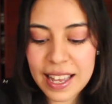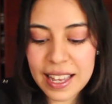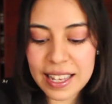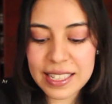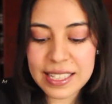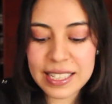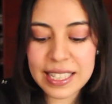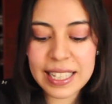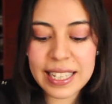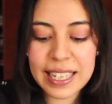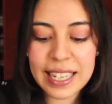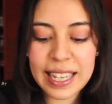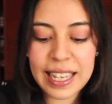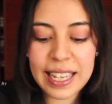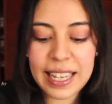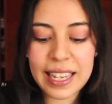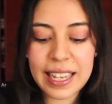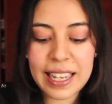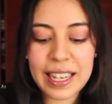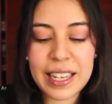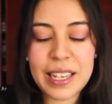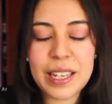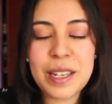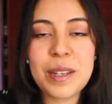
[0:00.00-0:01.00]
Así que
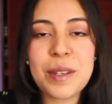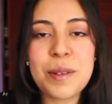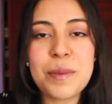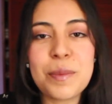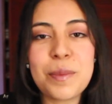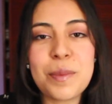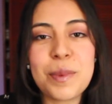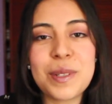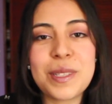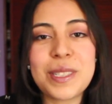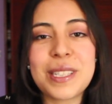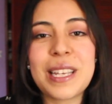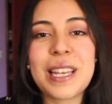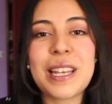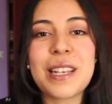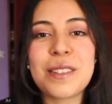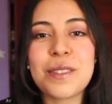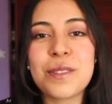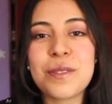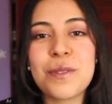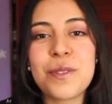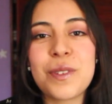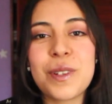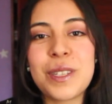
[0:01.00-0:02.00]
pues
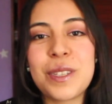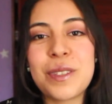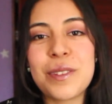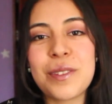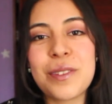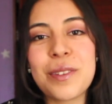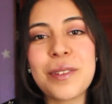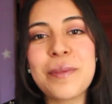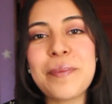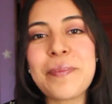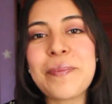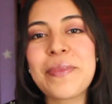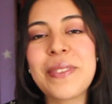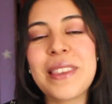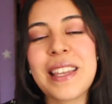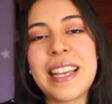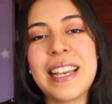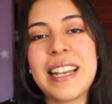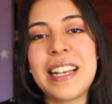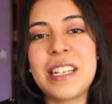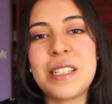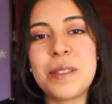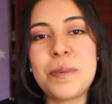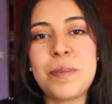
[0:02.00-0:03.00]
eso fue todo.
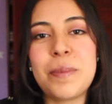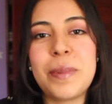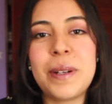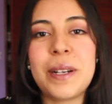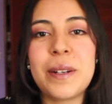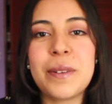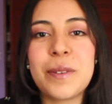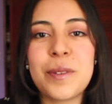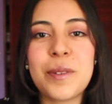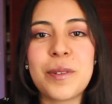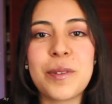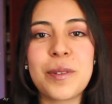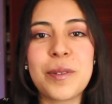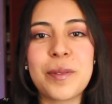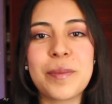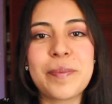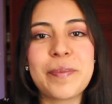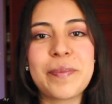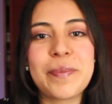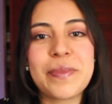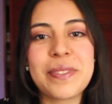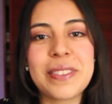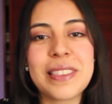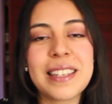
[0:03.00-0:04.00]
Espero
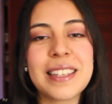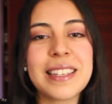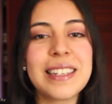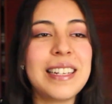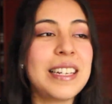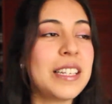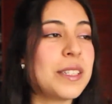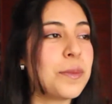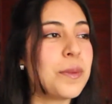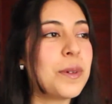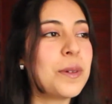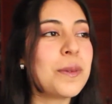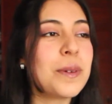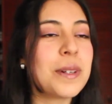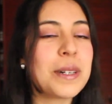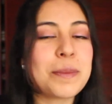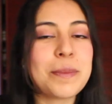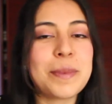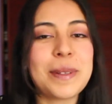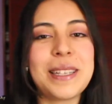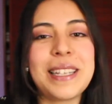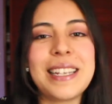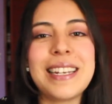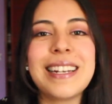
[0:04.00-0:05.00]
les vuelvo a
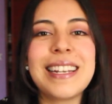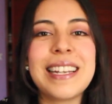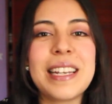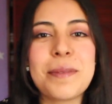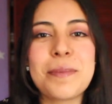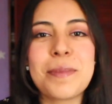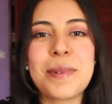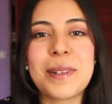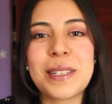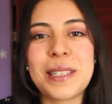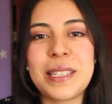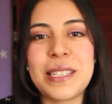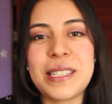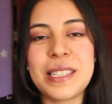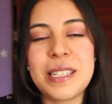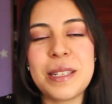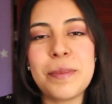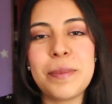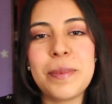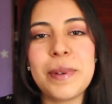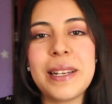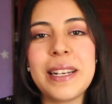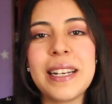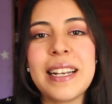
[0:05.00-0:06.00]
repetir que
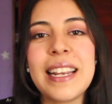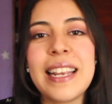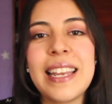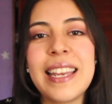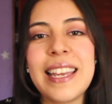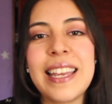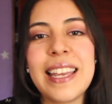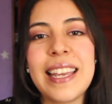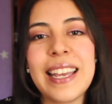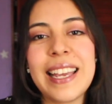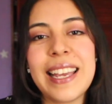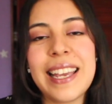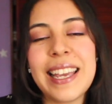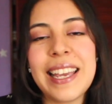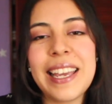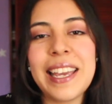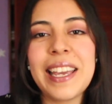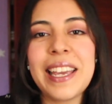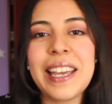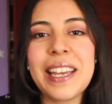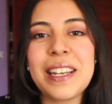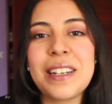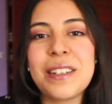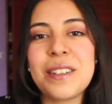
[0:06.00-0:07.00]
participen
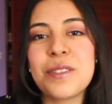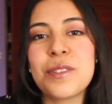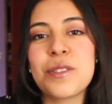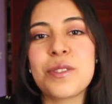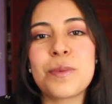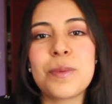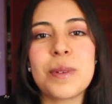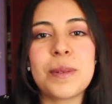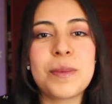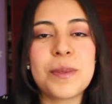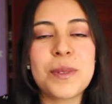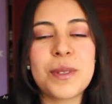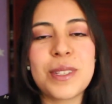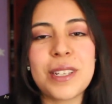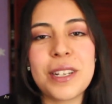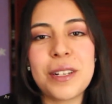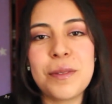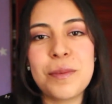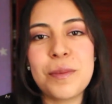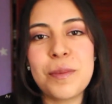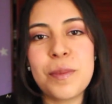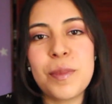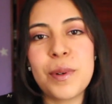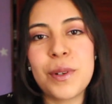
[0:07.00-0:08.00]
y nos vemos
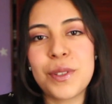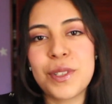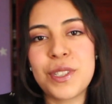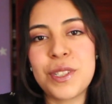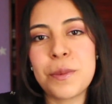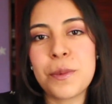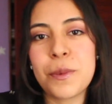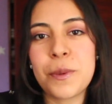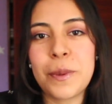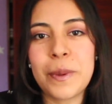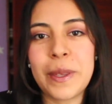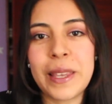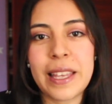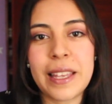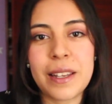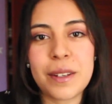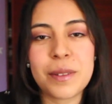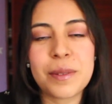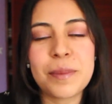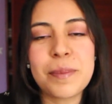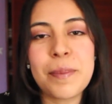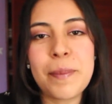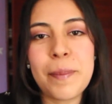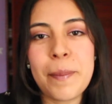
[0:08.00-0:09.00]
en un próximo video.
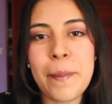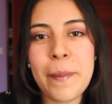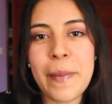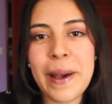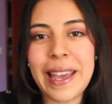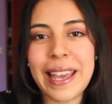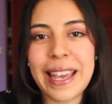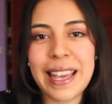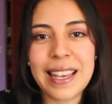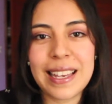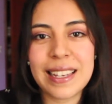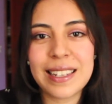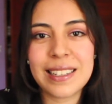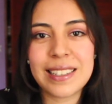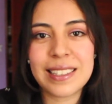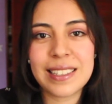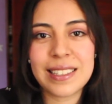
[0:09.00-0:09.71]
Bye.